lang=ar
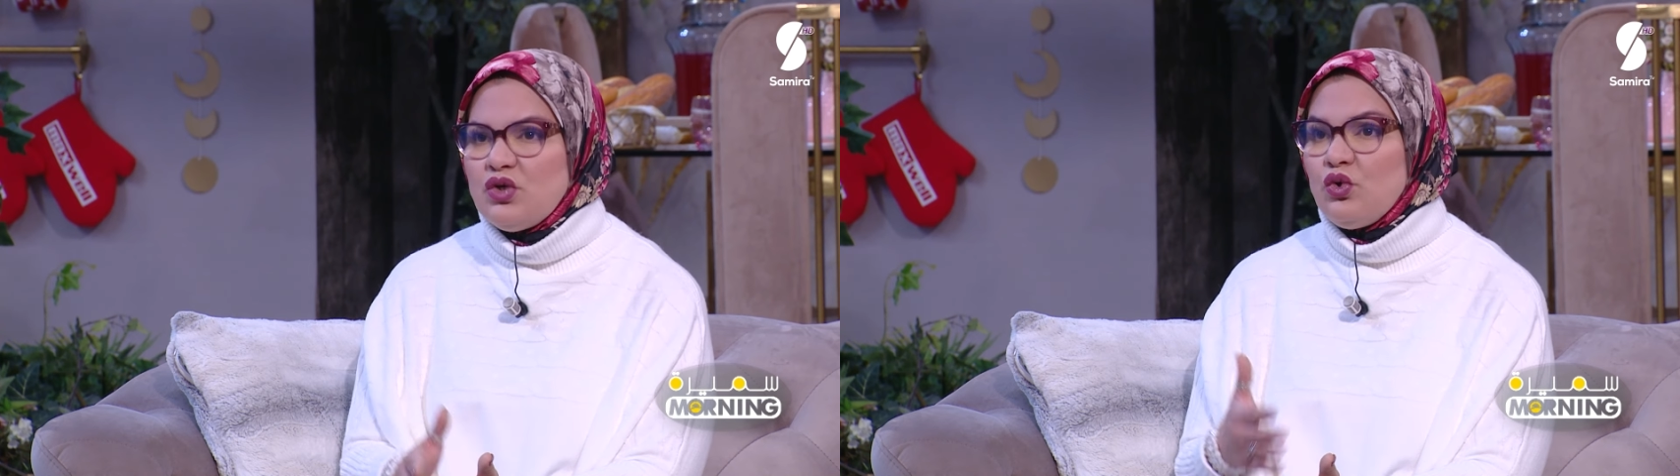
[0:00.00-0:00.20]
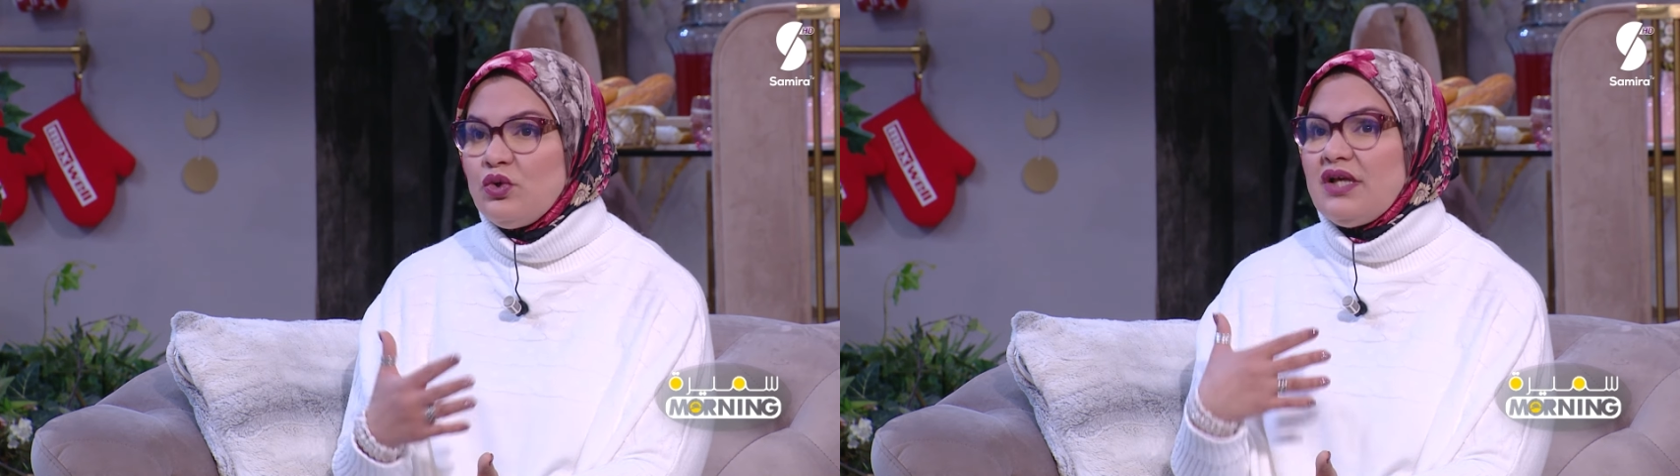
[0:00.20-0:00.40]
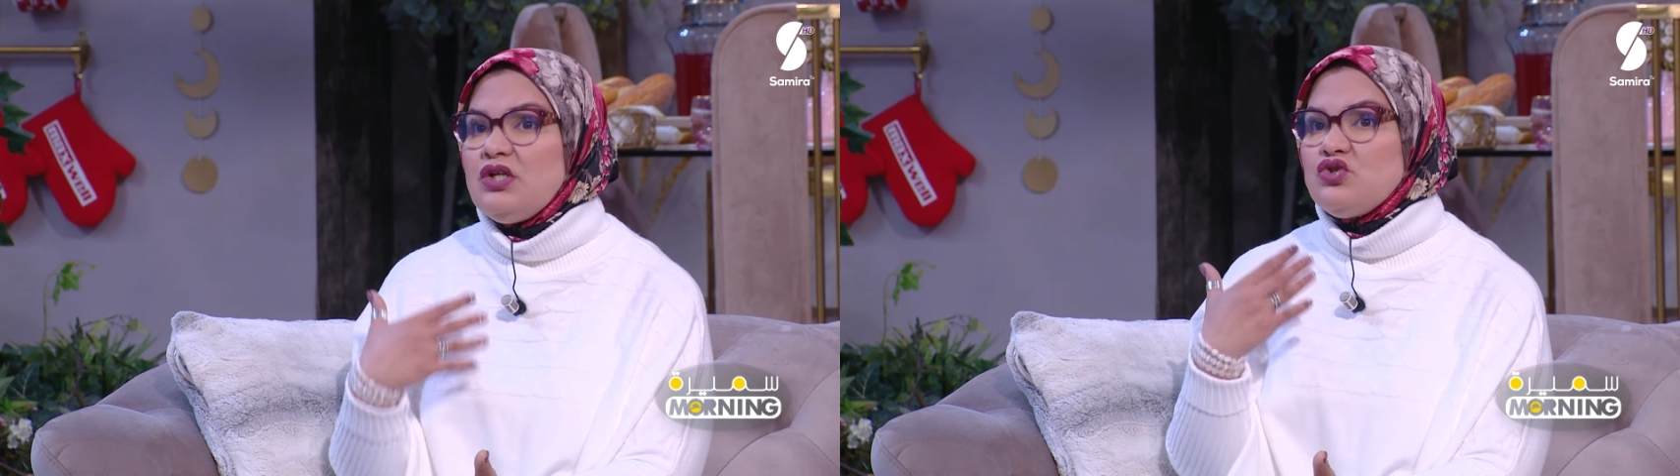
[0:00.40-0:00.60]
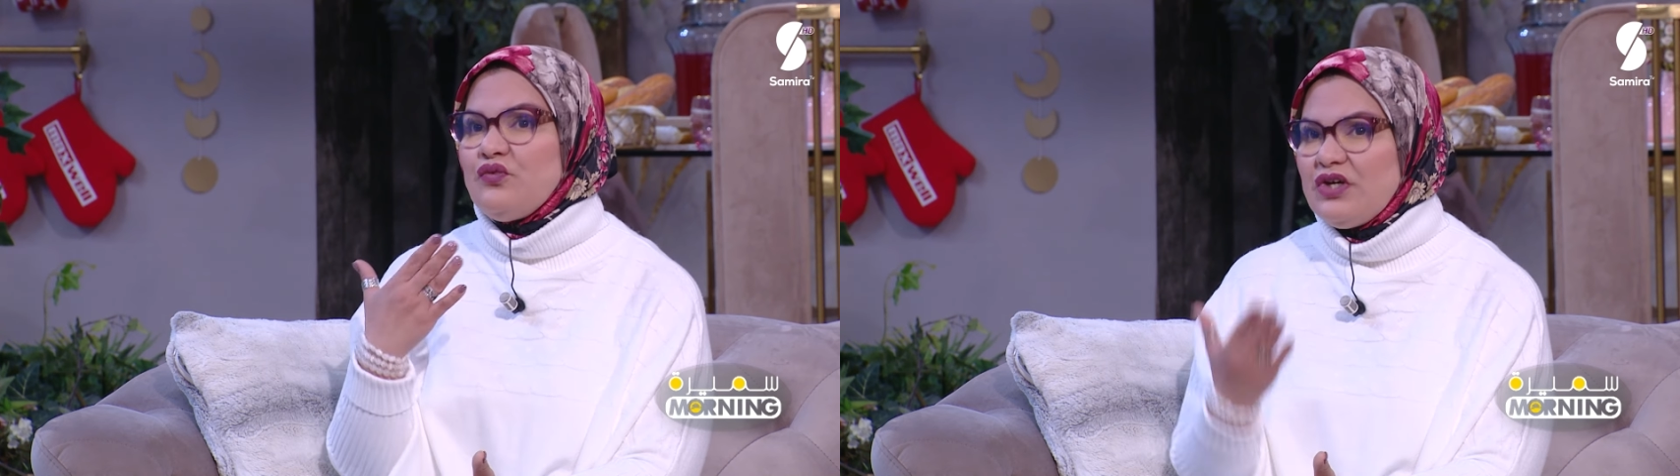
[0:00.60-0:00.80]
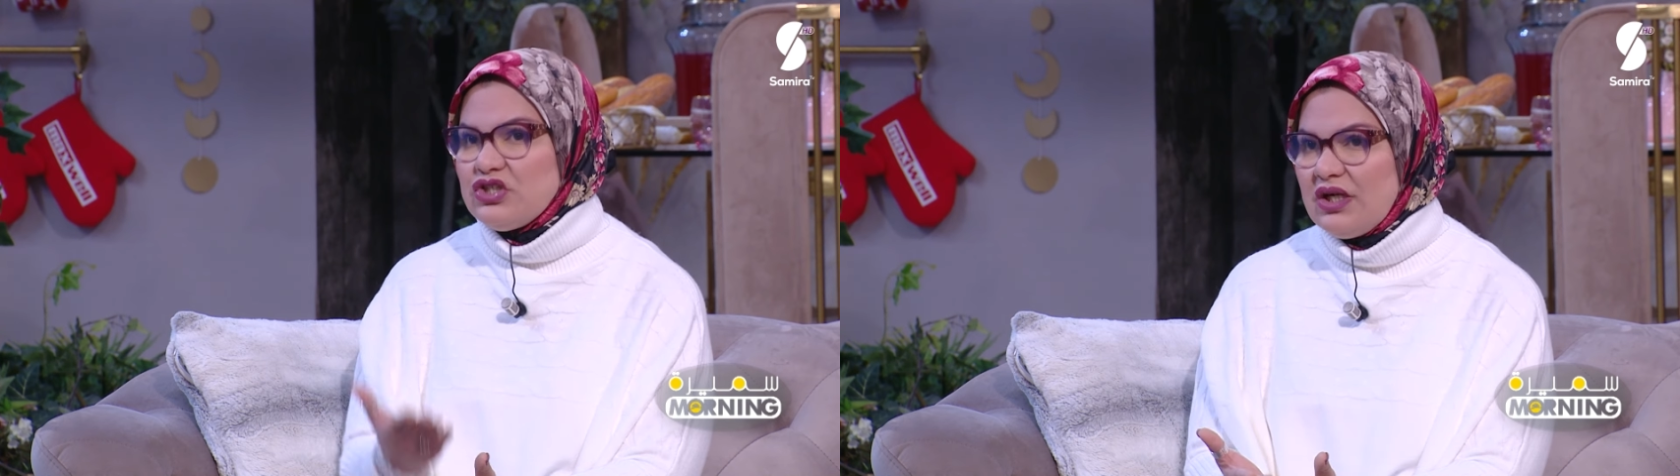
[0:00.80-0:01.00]
ويقول لك أني نشوف
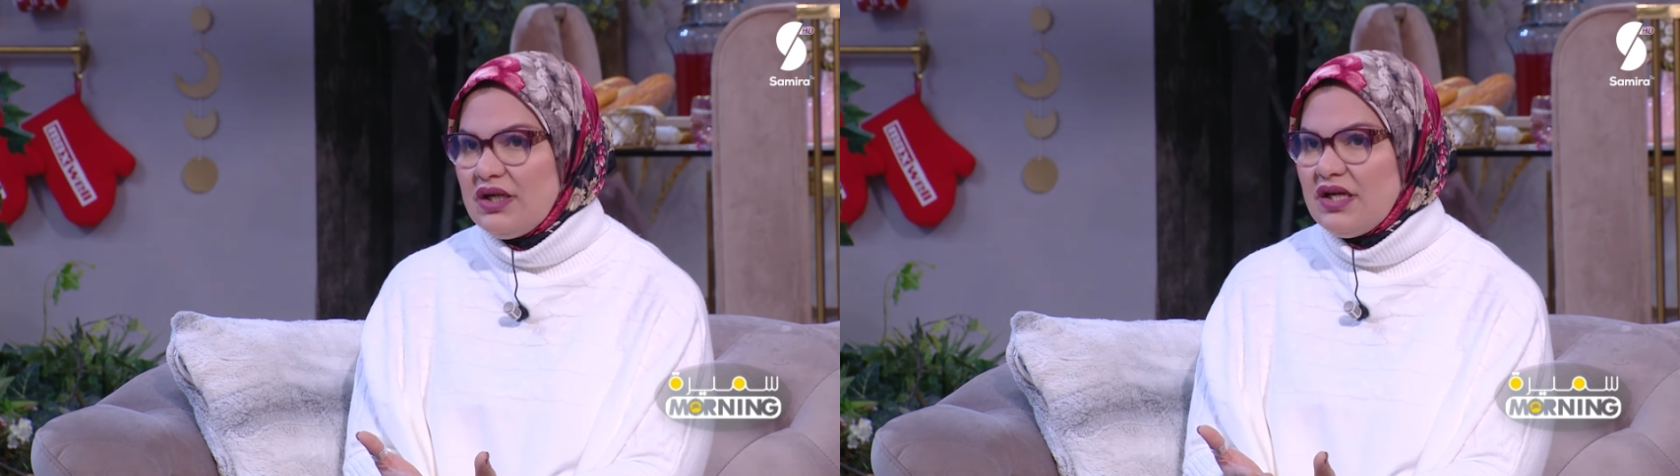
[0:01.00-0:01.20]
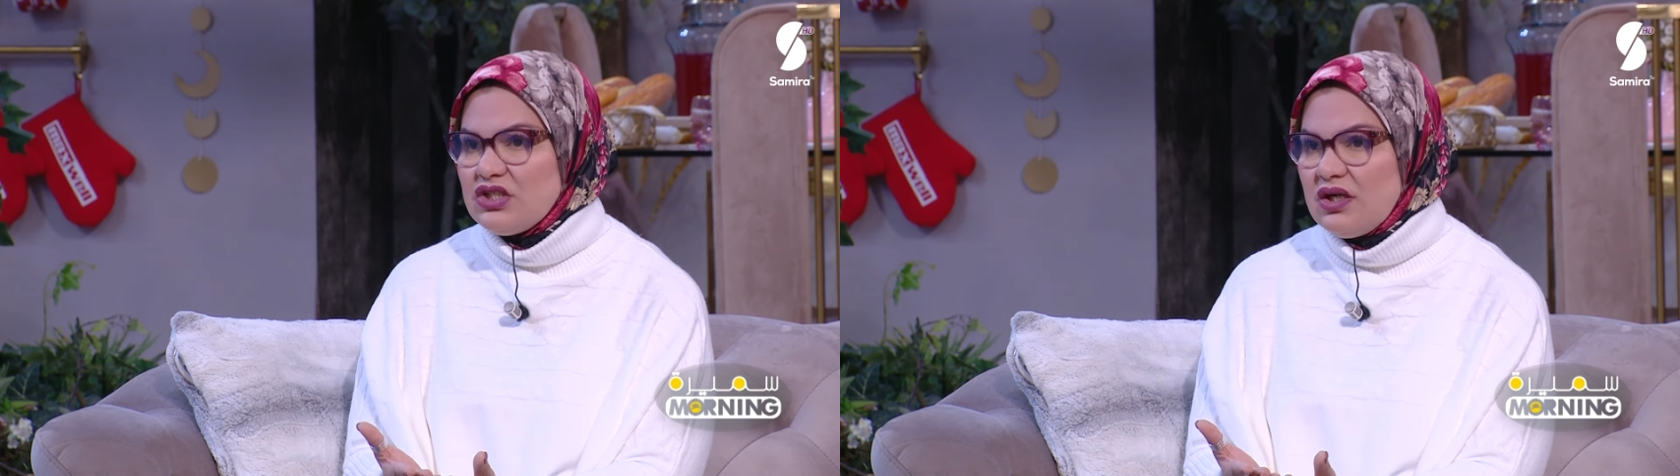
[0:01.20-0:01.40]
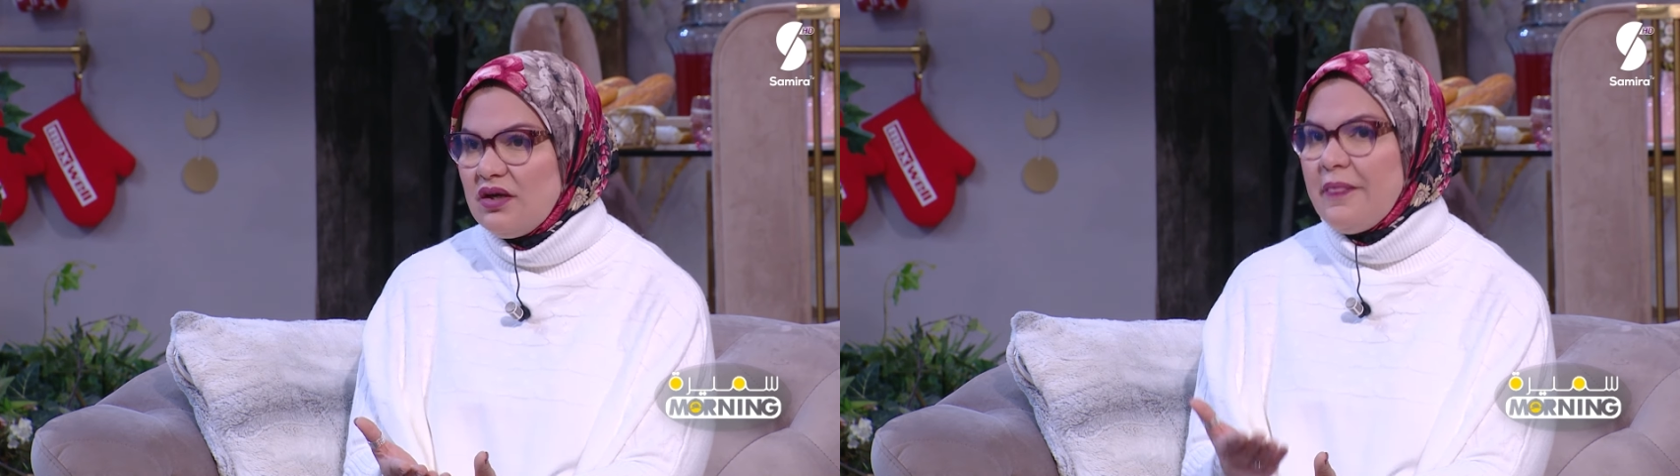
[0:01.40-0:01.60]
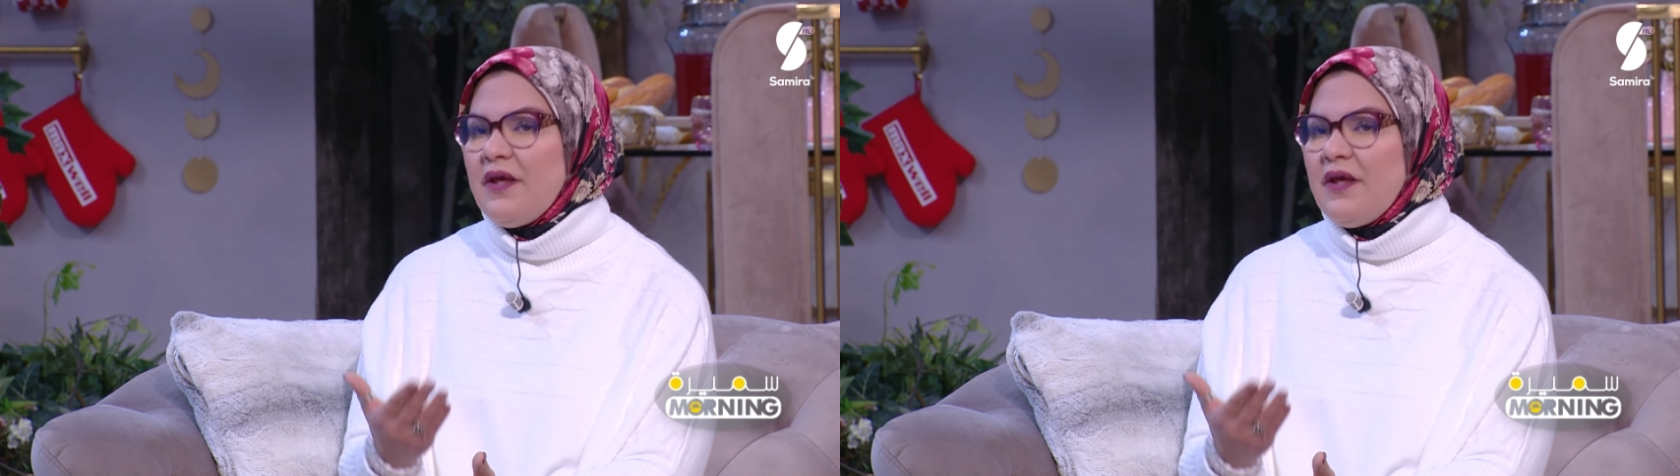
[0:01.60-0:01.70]
10 على 10